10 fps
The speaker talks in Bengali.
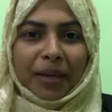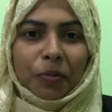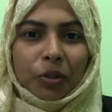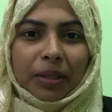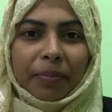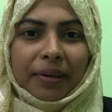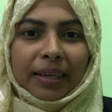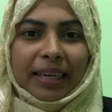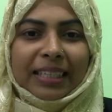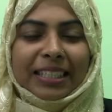পারি বলতে
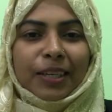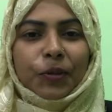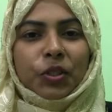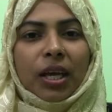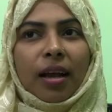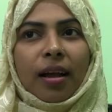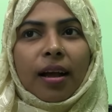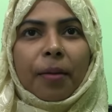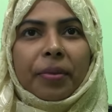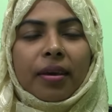গেলে সেটা হচ্ছে
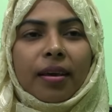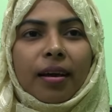আমি